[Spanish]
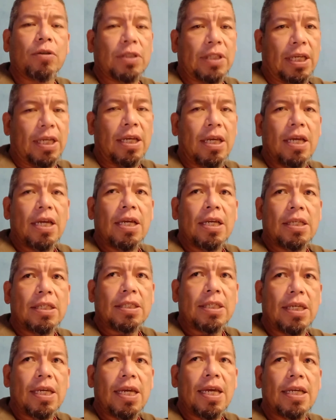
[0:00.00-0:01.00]
sí,
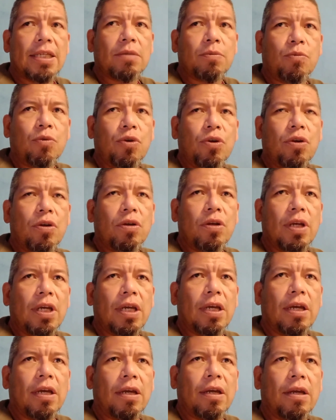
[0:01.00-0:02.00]
sí es muy
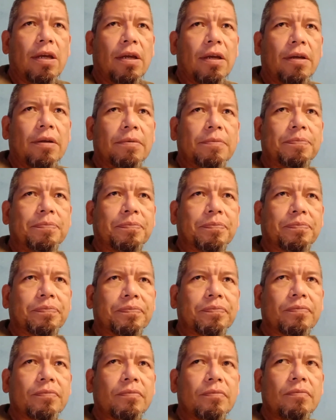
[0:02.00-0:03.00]
em,
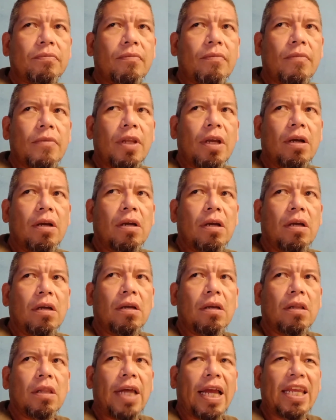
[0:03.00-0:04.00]

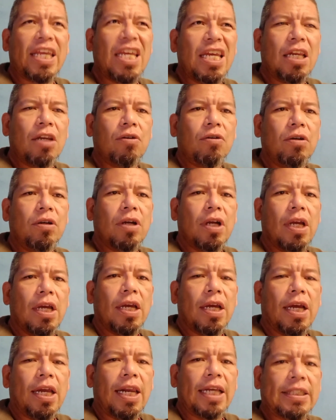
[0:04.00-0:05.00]
eh, dañino
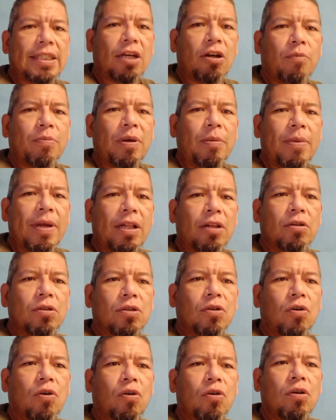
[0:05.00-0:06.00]
el hacer rompimientos
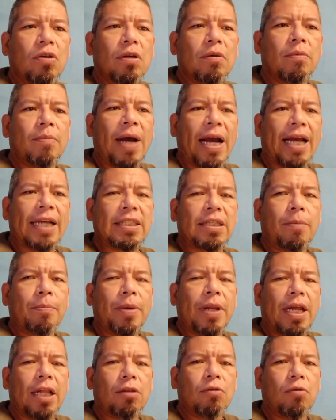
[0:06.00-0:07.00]
con bajas
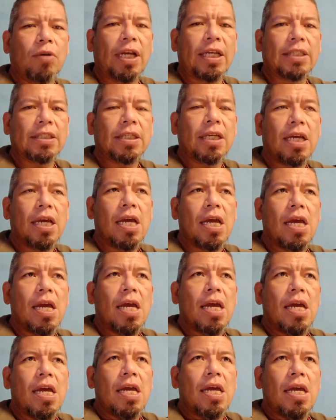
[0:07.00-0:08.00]
temperaturas.
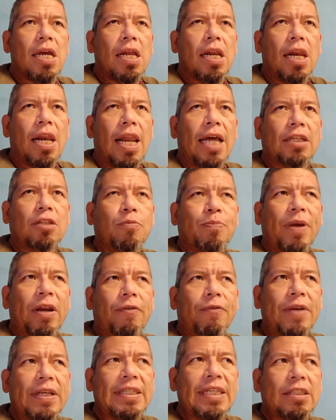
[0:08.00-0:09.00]
Las
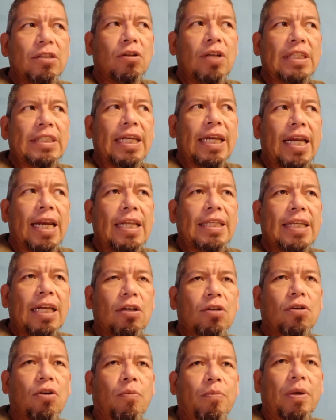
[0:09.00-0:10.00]
superficies donde se realizan
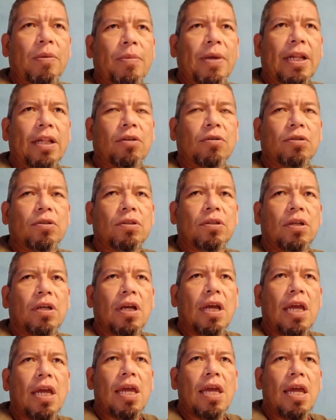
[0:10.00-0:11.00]
los rompimientos.
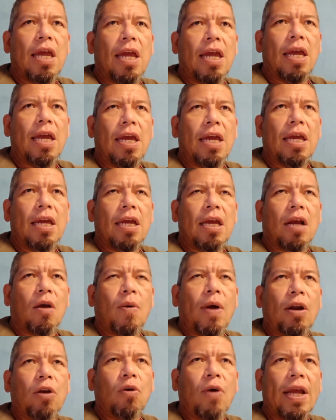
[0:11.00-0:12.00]
Eh,
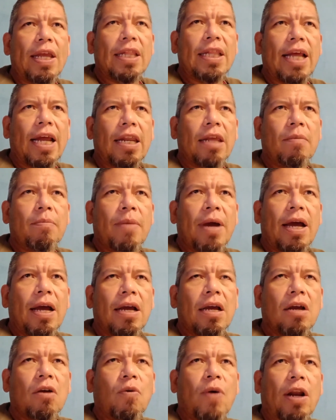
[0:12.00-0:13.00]
cuando hay
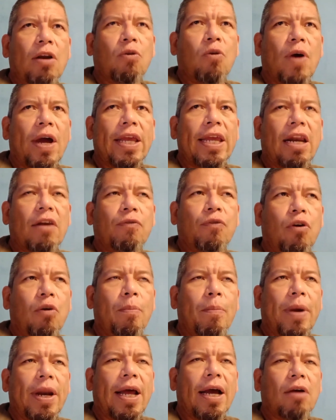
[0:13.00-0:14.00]
tarima, cuando hay
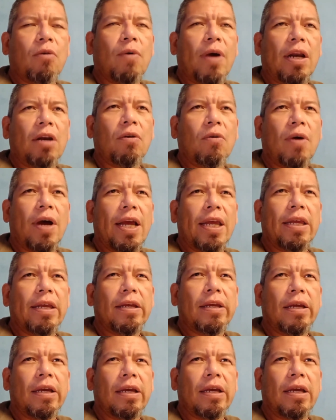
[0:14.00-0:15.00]
alfombra, cuando
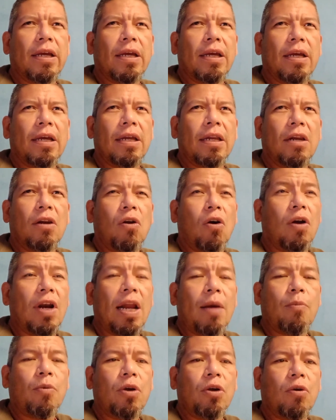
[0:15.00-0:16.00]
hay eh,
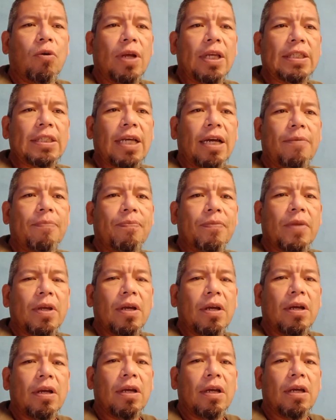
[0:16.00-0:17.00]
lona muy gruesa,
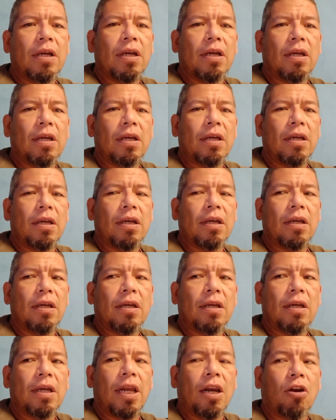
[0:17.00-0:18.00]

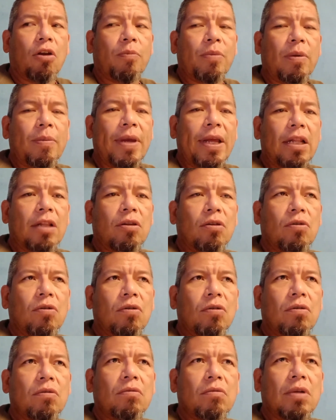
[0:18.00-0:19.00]
el
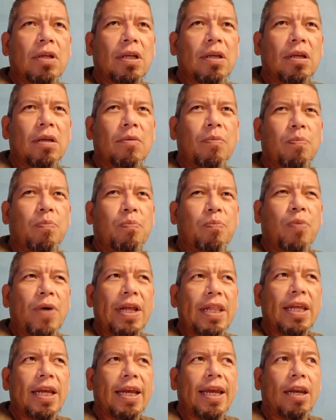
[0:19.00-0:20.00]
rompimiento
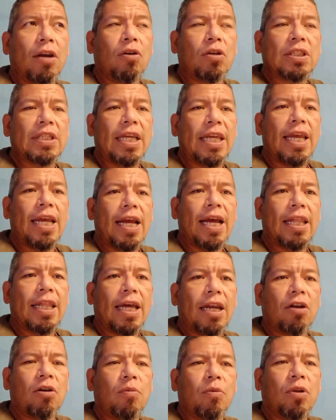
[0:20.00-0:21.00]
puede que no se llegue a
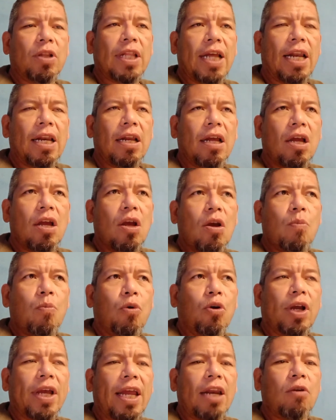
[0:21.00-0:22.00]
dar como tal,
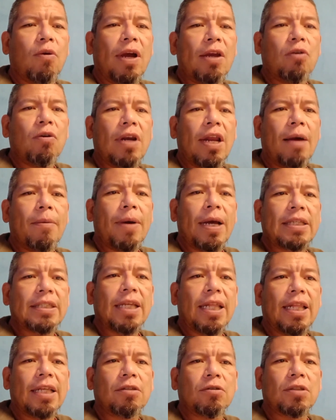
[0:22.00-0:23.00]
porque no hay una
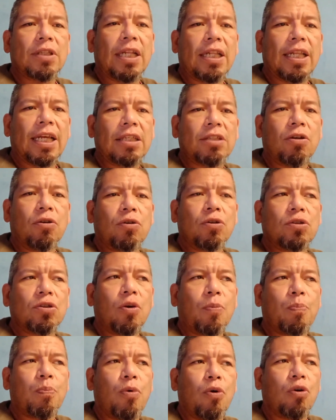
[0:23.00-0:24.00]
base de sustentación, un
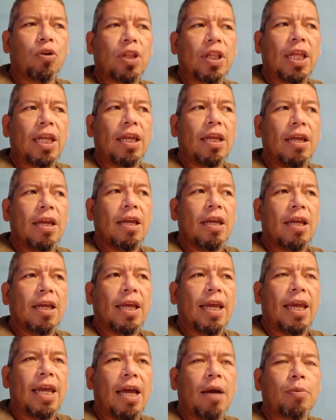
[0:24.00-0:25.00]
soporte
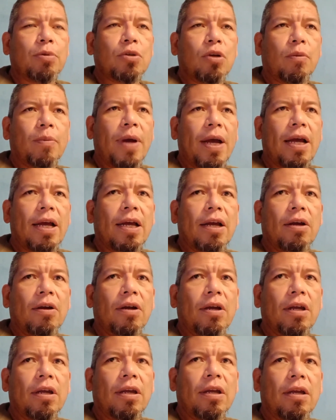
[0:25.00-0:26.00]
que absorba
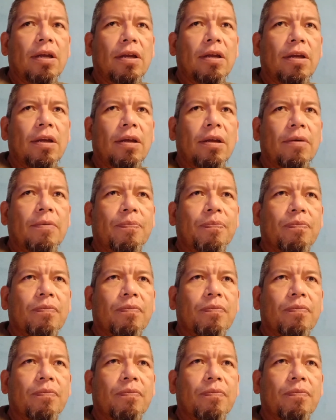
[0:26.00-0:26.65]
eh,